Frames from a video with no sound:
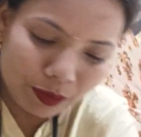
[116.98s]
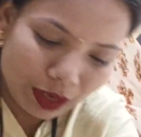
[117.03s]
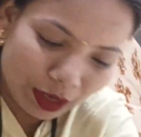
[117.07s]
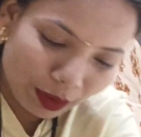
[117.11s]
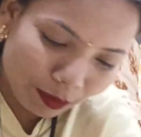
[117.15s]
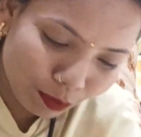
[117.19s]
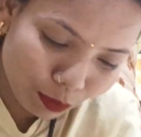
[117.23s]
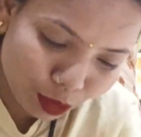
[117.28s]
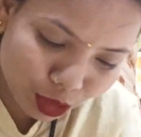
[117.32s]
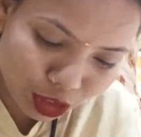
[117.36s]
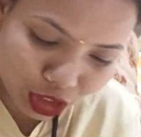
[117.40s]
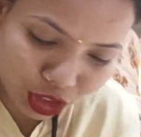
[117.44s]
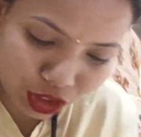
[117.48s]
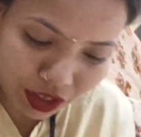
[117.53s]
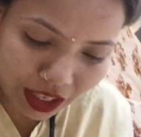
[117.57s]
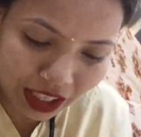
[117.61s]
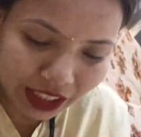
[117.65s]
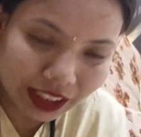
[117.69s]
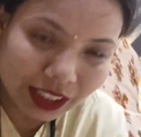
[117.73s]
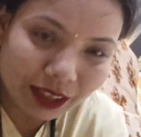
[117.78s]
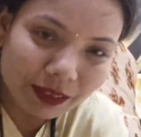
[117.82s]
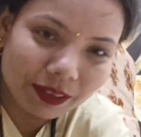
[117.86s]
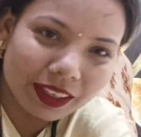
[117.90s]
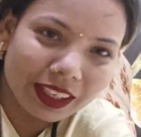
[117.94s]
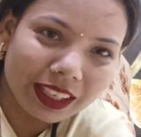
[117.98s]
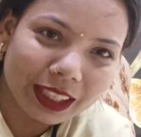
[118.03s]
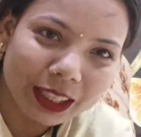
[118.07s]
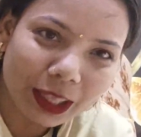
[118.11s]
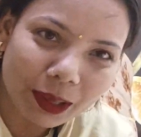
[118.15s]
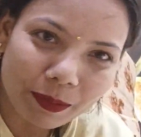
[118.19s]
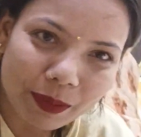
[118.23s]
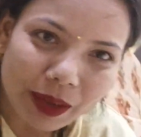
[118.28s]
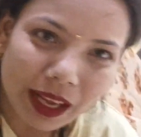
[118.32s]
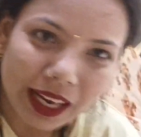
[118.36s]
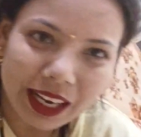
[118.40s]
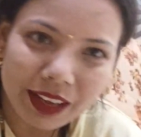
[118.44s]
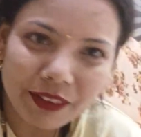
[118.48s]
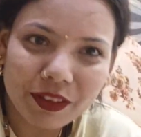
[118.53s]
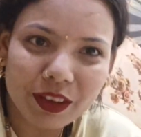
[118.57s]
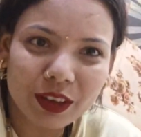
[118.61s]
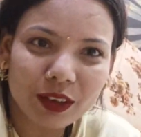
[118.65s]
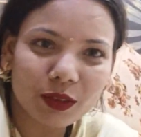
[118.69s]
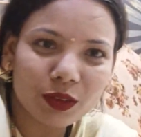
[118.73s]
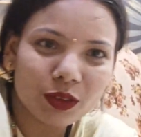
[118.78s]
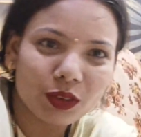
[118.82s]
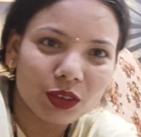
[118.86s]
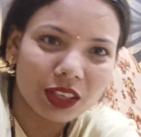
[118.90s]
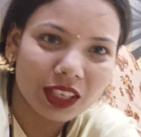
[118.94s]
नहीं मुझे तो आता भी नहीं था पहले
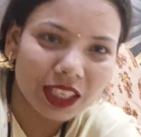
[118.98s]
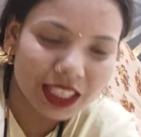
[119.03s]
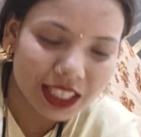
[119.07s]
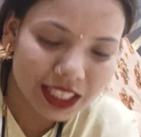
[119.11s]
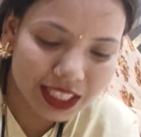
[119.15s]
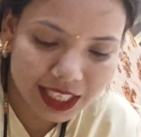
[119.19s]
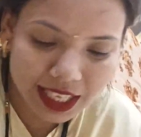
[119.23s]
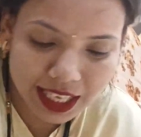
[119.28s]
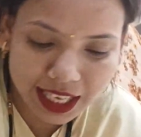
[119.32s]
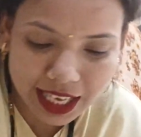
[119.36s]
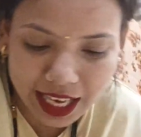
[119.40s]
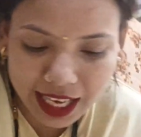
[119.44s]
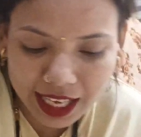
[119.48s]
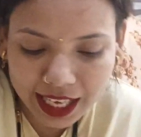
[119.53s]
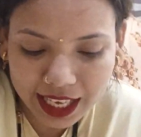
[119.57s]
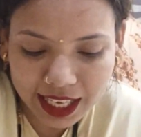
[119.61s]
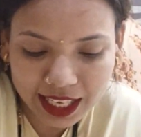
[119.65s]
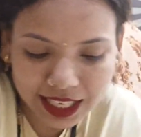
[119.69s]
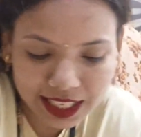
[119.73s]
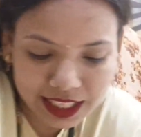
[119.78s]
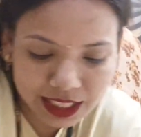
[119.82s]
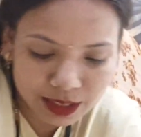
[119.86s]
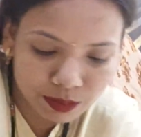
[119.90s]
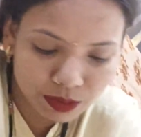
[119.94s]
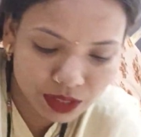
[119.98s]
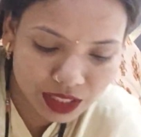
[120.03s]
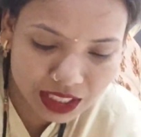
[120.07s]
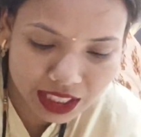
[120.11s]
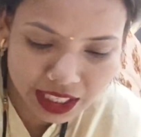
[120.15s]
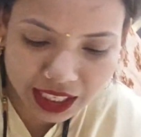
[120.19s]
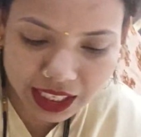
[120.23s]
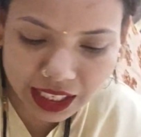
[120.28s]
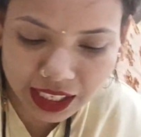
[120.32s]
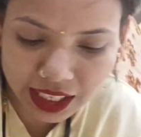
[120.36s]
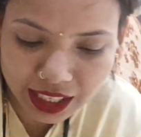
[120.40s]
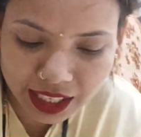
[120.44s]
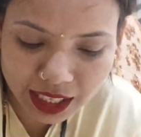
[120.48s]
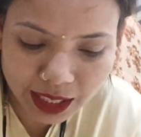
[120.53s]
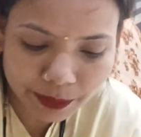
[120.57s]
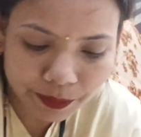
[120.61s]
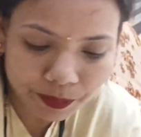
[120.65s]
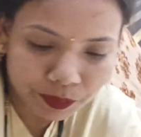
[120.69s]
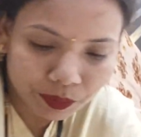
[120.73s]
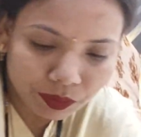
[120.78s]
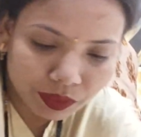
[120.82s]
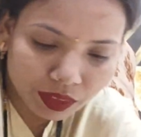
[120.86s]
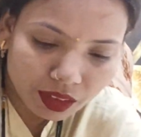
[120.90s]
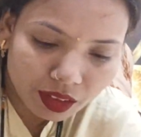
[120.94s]
फिर उन्होंने ही सिखाया ये सब चीज़ें करनी
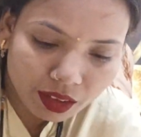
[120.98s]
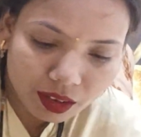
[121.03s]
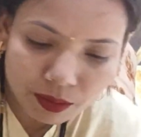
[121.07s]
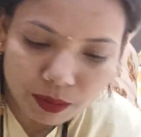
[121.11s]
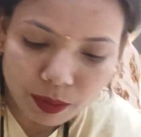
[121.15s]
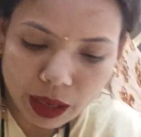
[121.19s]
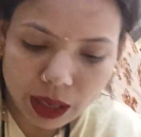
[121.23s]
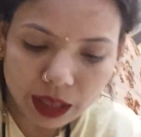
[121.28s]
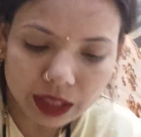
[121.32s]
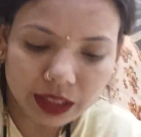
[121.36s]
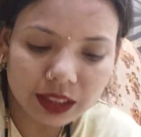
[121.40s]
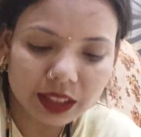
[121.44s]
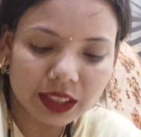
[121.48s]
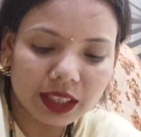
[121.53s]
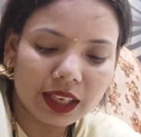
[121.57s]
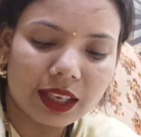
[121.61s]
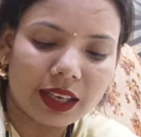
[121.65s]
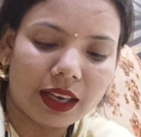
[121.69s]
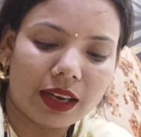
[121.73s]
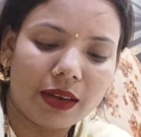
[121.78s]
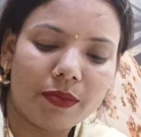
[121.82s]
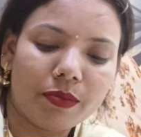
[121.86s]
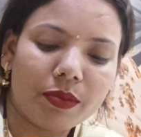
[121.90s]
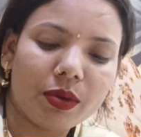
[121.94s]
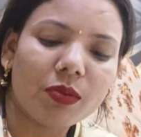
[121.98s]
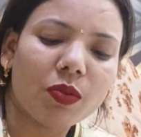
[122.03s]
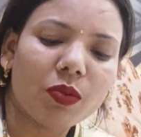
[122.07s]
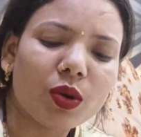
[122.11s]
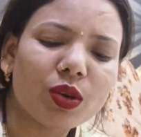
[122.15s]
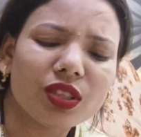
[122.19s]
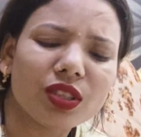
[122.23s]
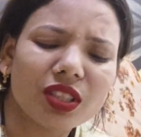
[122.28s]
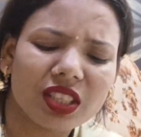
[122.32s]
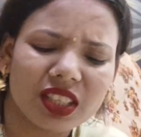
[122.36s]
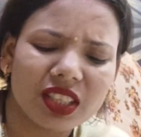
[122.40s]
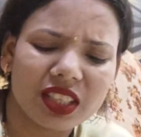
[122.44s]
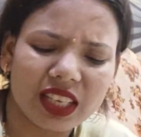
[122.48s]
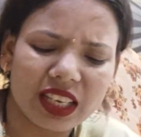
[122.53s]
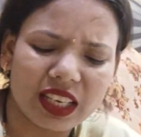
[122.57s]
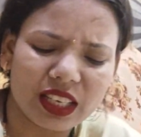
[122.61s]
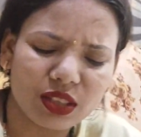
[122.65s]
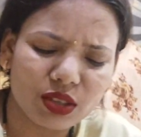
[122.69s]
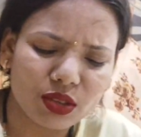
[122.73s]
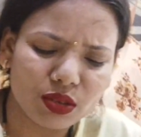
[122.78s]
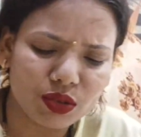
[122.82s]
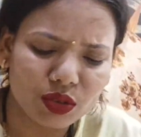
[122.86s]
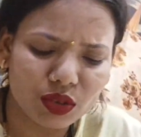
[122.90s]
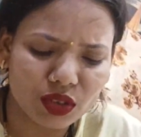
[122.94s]
बात के काम भी बहुत चीज़ें
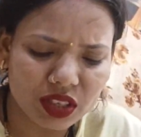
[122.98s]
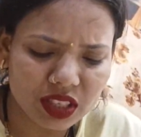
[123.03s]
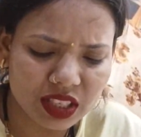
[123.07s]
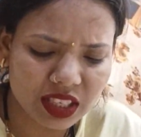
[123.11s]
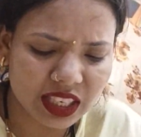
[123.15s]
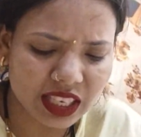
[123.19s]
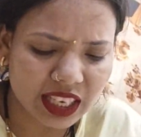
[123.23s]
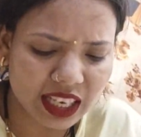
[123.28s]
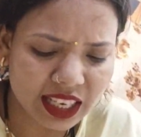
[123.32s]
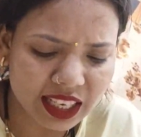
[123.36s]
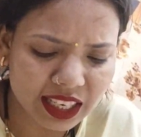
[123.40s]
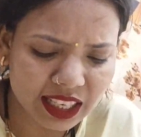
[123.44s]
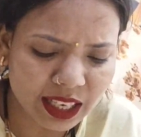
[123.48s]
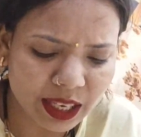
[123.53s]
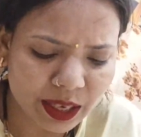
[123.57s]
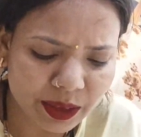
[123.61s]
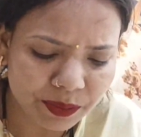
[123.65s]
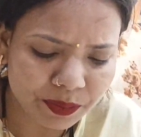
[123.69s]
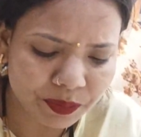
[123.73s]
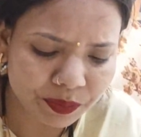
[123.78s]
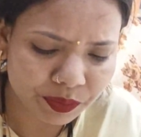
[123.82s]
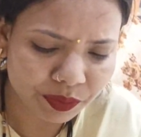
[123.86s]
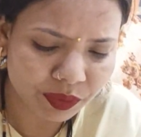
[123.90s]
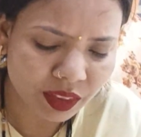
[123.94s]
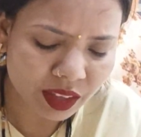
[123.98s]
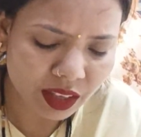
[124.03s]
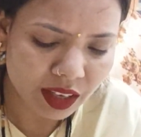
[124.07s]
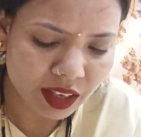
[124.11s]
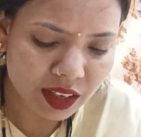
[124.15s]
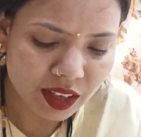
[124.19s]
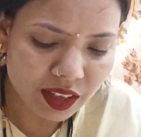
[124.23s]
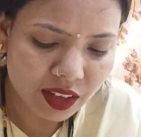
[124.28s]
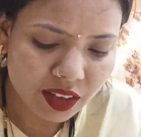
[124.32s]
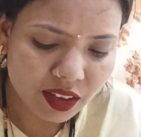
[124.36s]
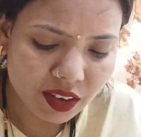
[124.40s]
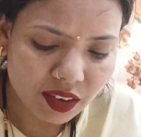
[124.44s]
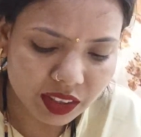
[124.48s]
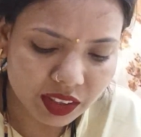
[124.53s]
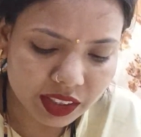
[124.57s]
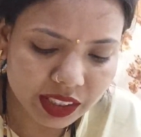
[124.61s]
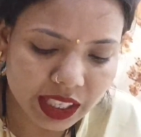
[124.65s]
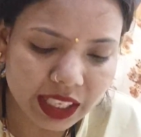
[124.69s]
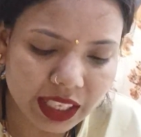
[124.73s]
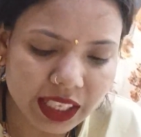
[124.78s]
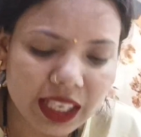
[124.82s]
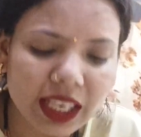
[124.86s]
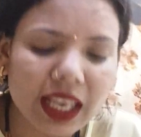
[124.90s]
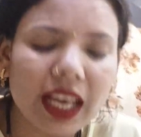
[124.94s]
हैं जो उन्होंने सिखाई है और
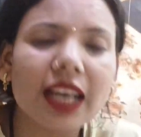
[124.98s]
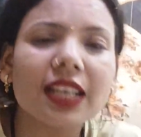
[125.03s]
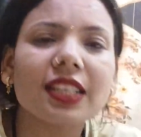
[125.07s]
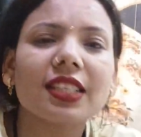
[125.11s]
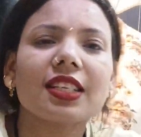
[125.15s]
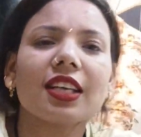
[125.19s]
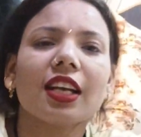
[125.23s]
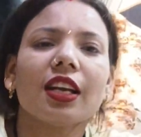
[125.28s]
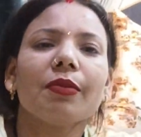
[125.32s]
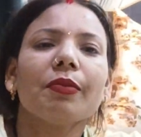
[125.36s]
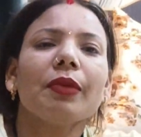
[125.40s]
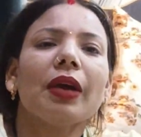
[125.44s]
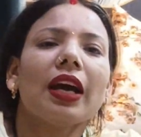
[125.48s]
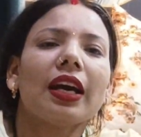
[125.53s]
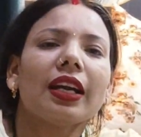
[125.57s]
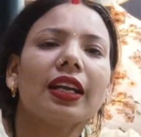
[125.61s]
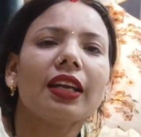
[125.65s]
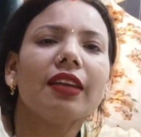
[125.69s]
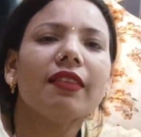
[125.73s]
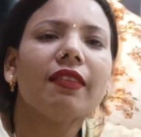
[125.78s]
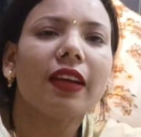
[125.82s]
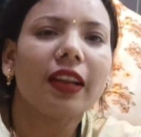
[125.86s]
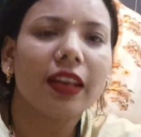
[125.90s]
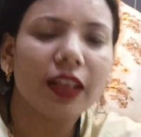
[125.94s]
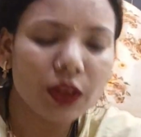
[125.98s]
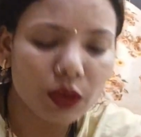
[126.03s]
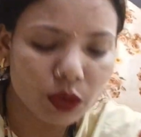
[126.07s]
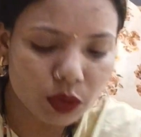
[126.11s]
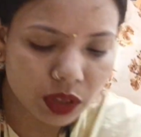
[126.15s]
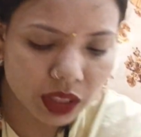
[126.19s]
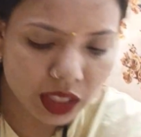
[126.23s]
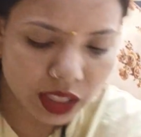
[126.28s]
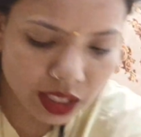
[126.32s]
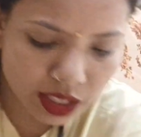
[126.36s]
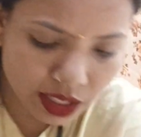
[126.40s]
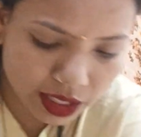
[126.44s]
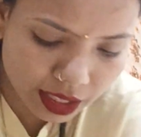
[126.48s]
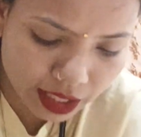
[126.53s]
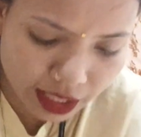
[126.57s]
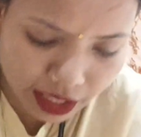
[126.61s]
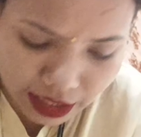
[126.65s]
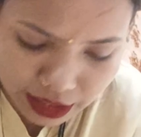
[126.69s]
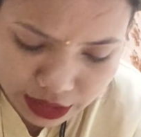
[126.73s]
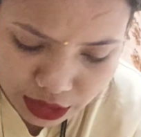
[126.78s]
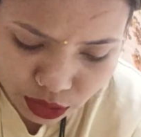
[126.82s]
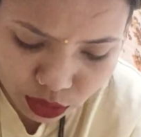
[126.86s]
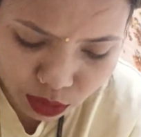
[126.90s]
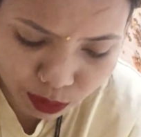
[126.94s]
देखिए आजकल मैं आने ही वाली होंगी
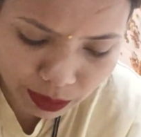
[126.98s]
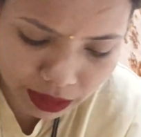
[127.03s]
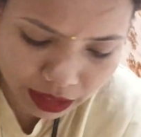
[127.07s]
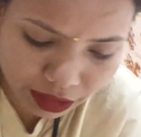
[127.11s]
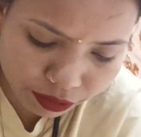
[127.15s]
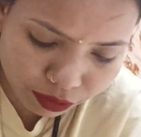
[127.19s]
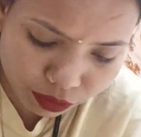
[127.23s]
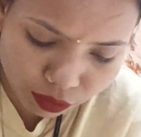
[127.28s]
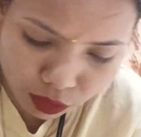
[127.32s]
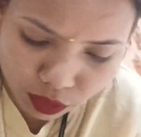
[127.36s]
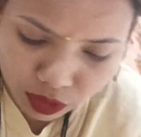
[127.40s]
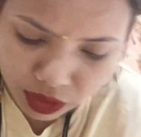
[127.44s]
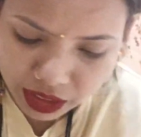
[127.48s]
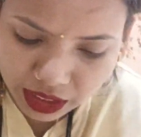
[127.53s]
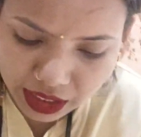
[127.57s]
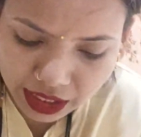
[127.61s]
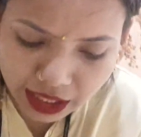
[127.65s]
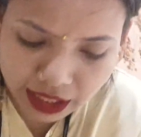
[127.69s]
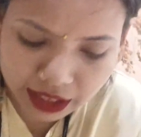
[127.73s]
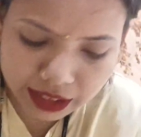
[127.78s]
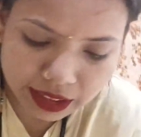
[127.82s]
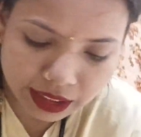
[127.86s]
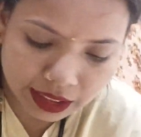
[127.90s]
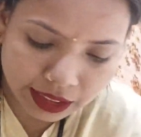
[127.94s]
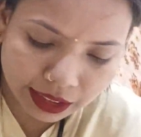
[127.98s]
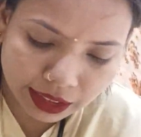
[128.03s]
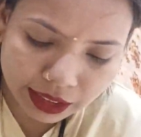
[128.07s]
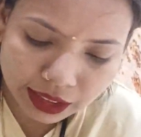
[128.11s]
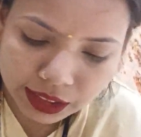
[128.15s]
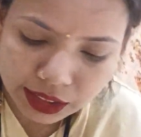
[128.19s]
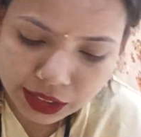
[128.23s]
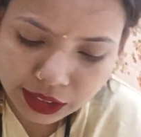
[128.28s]
आज तो मैंने फ़ोन किया था